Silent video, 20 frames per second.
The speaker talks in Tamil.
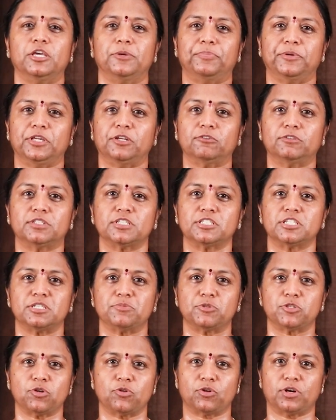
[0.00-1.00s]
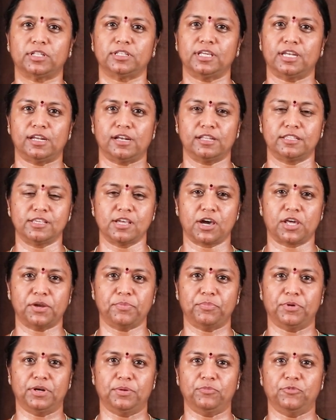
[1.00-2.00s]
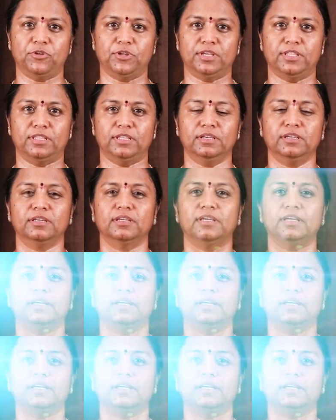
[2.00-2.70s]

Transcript: இப்போ இருபத்தஞ்சி நிமிஷம் உட்காந்து என்னால் தியானம் பண்ண முடியுது